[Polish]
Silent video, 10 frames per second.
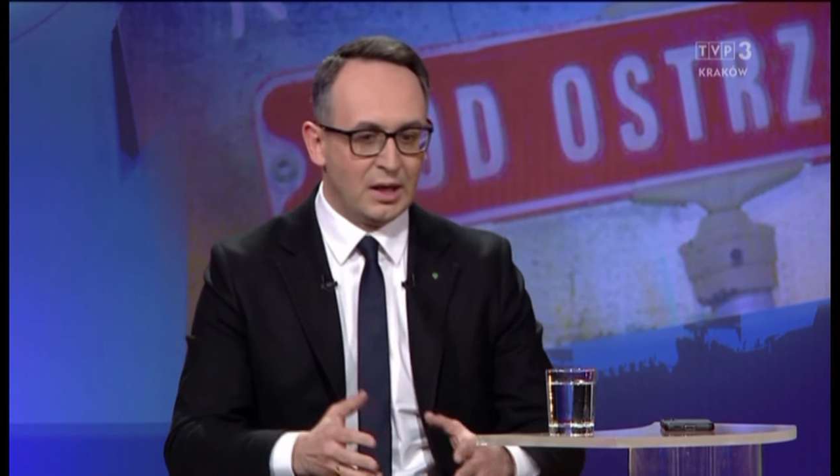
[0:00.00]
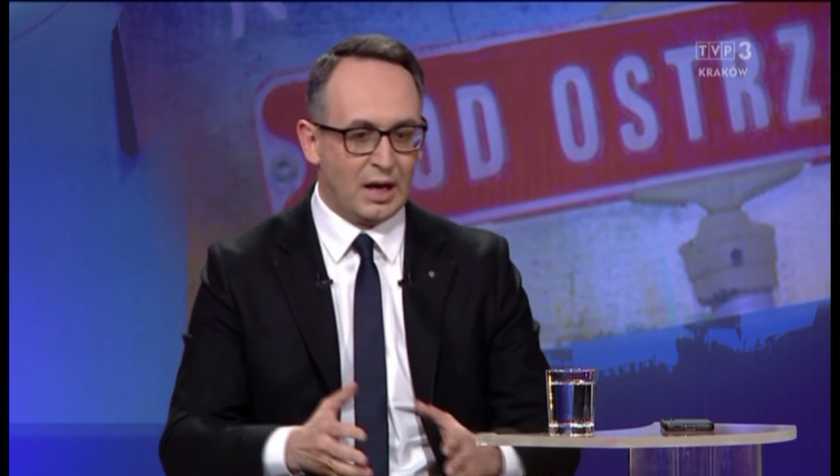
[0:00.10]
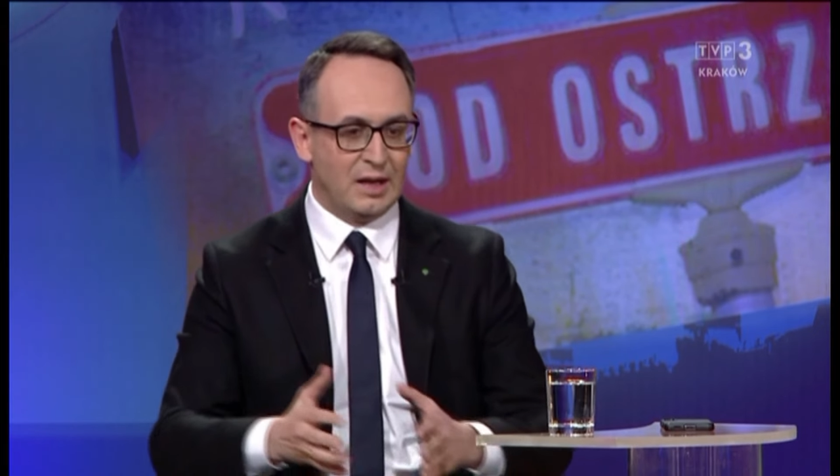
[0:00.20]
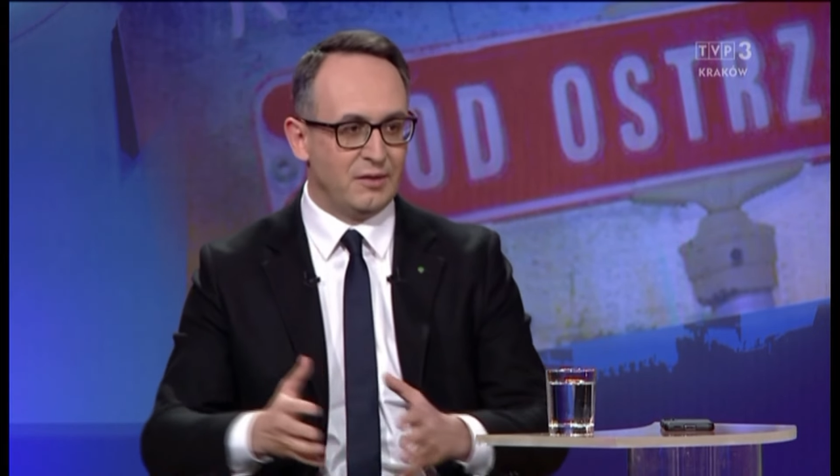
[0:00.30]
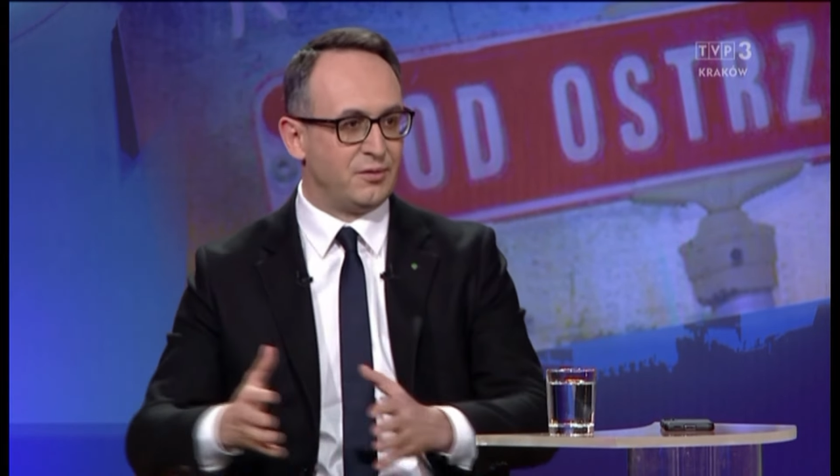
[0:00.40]

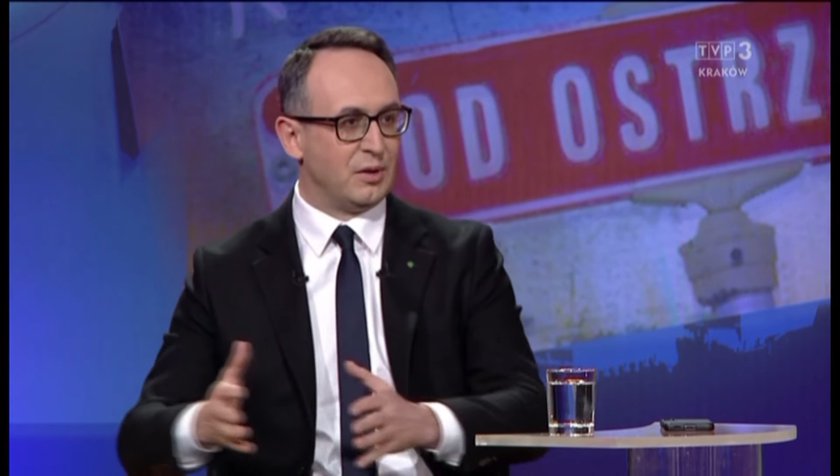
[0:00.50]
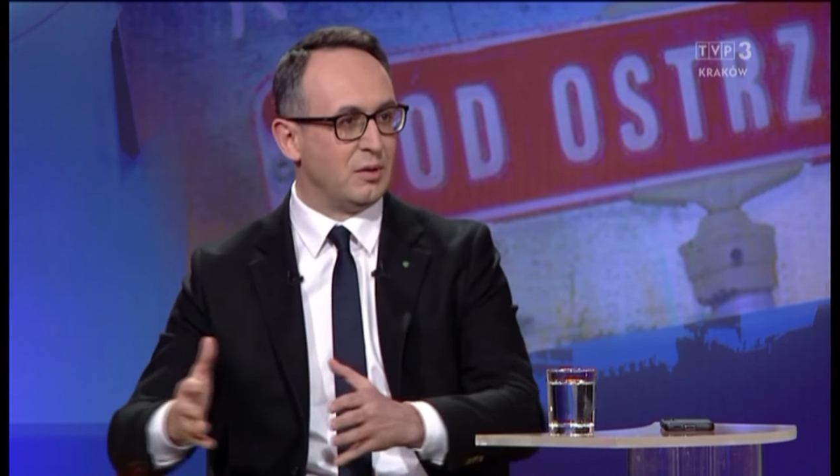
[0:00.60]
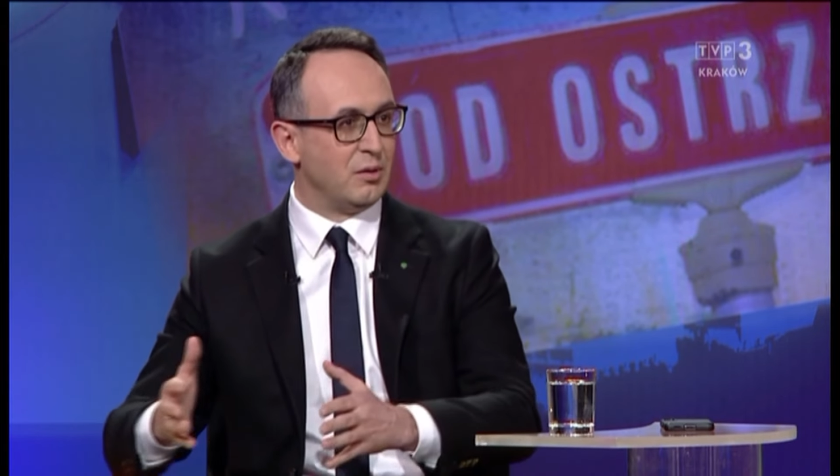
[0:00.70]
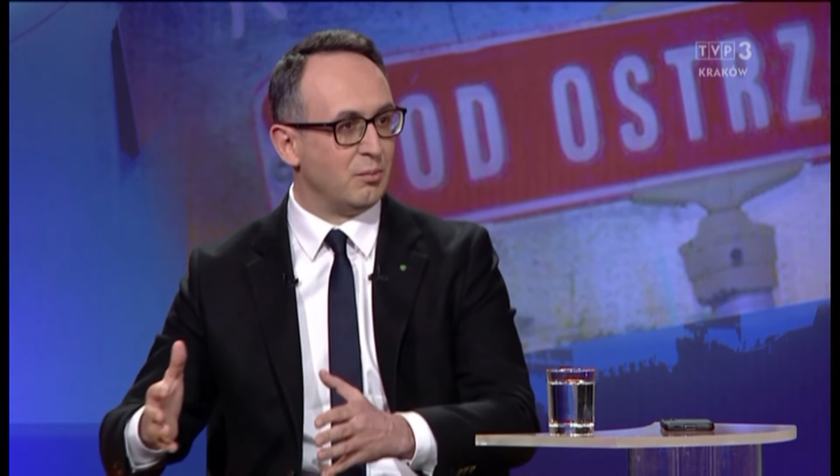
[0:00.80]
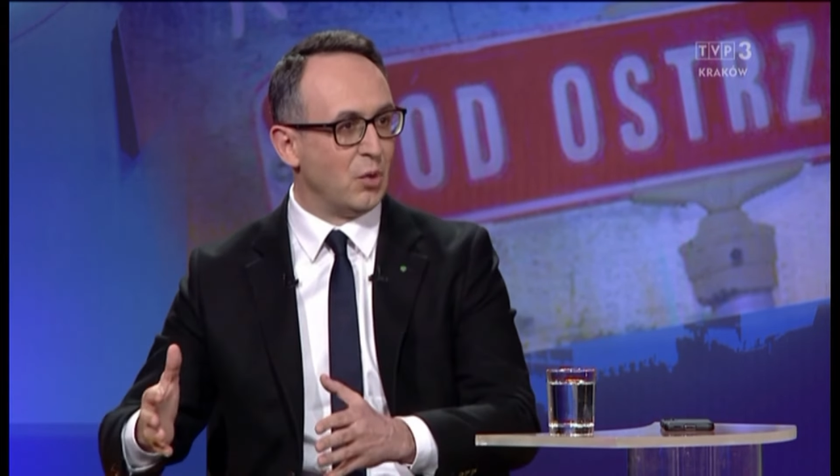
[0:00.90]
Ale w
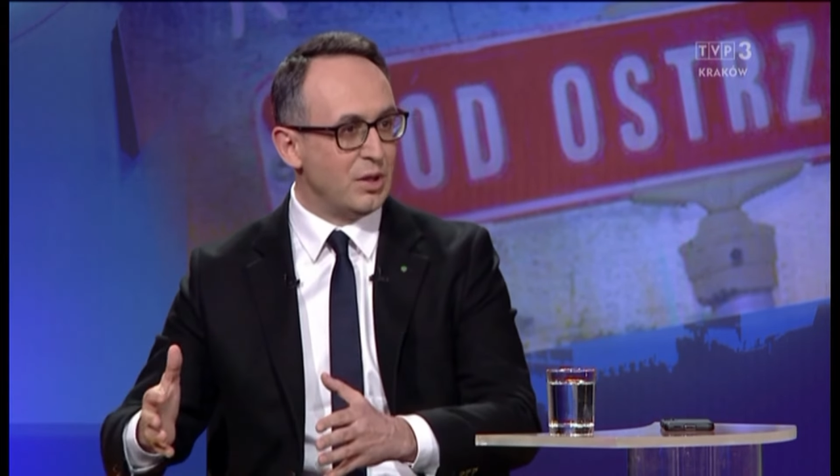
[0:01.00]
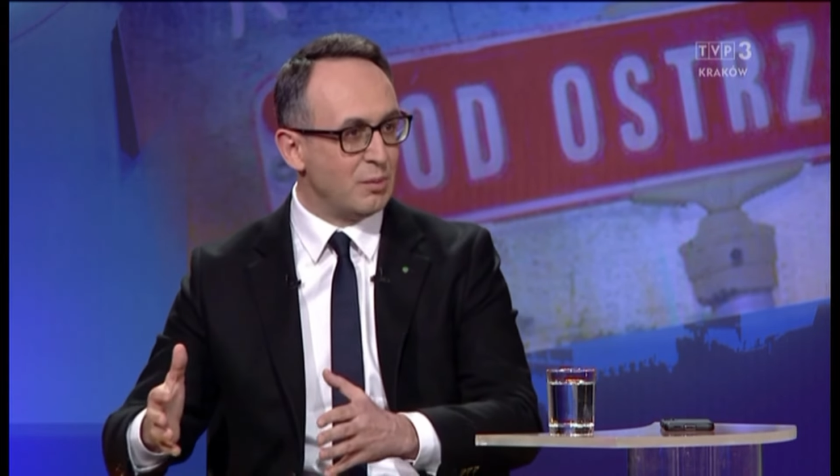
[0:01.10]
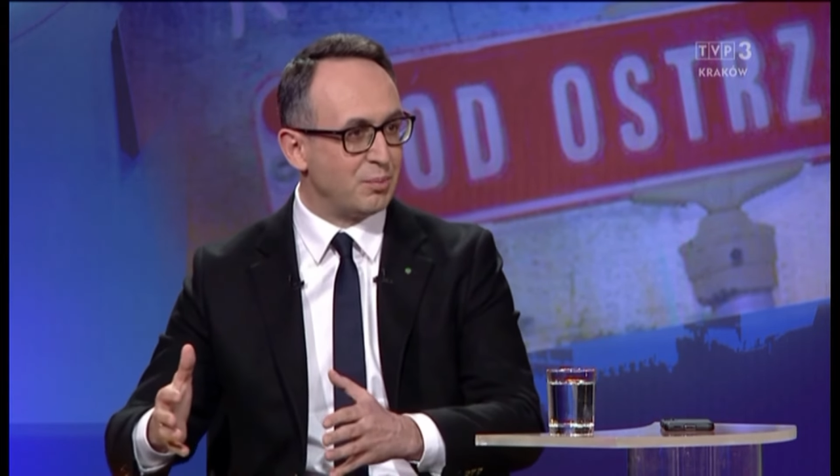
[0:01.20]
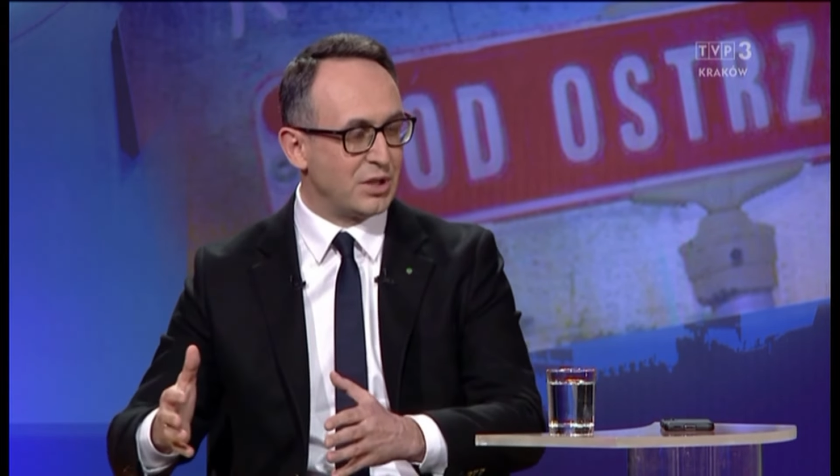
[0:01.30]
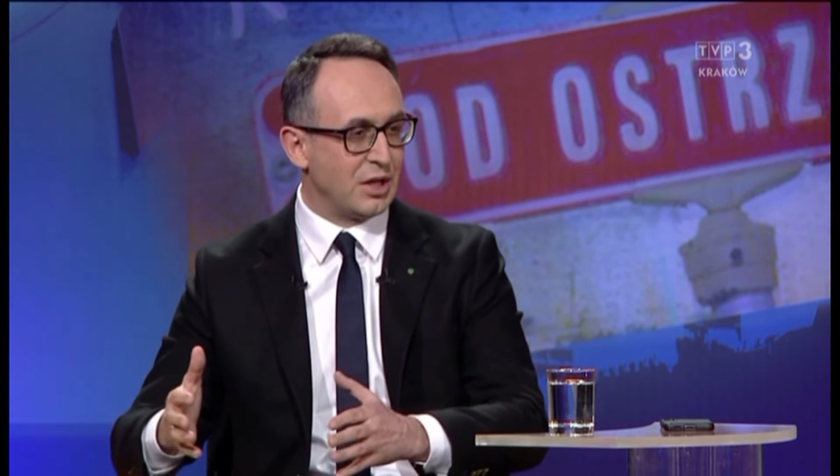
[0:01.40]
moim
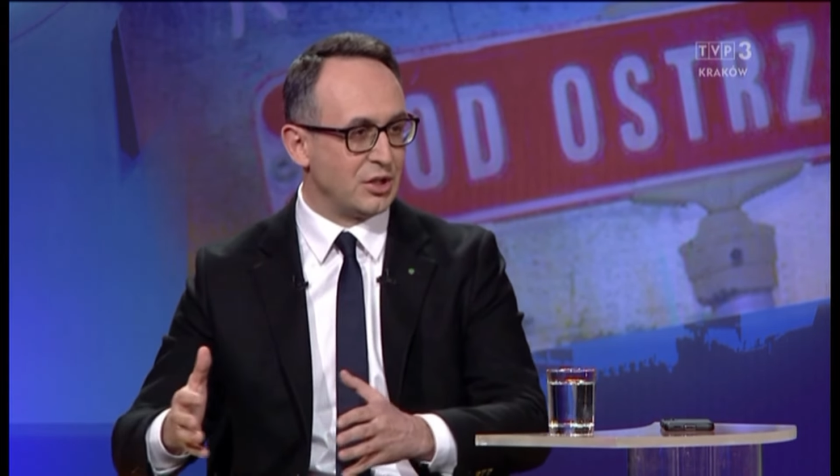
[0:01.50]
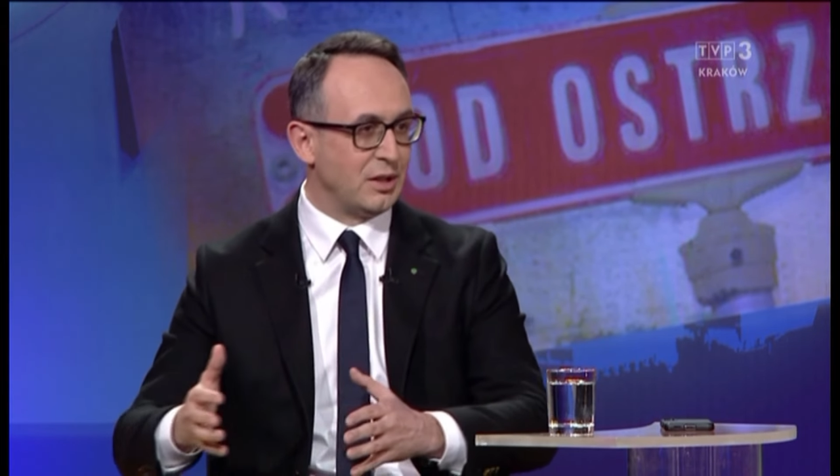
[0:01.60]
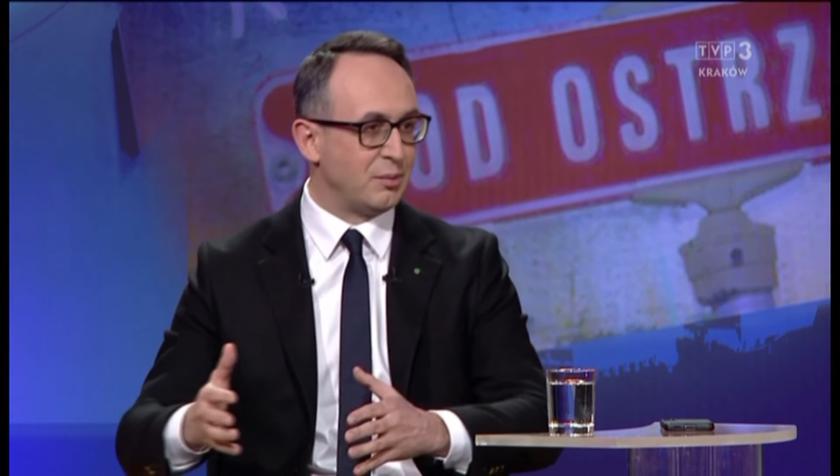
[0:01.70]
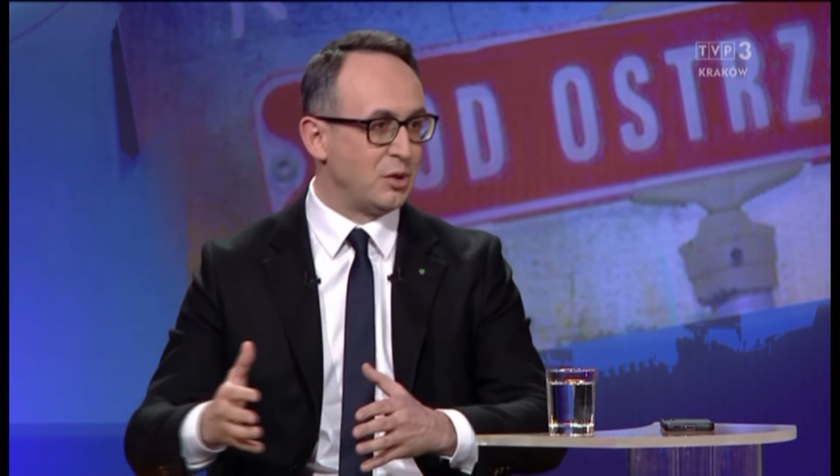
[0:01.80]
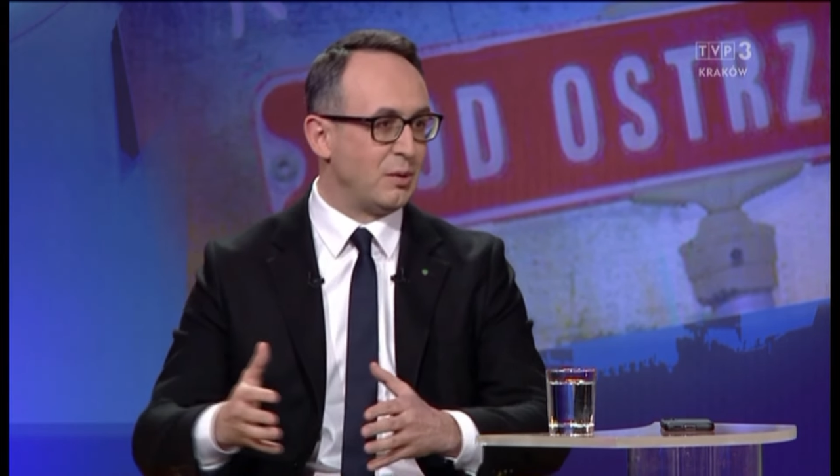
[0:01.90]
obszarze
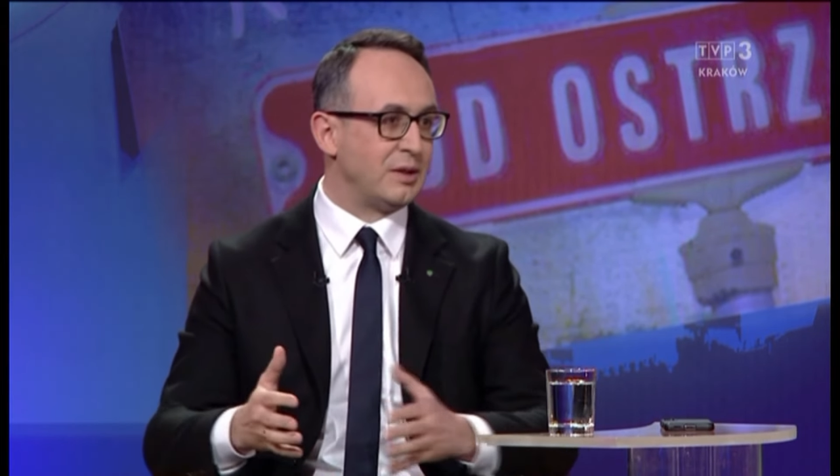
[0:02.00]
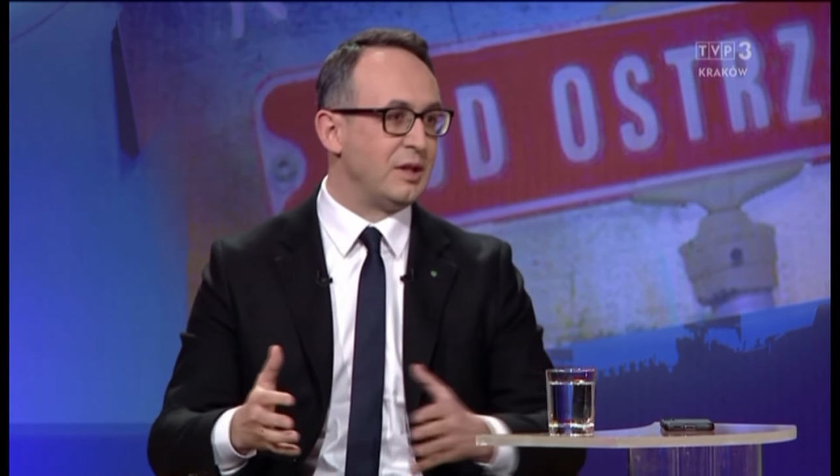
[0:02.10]
na przykład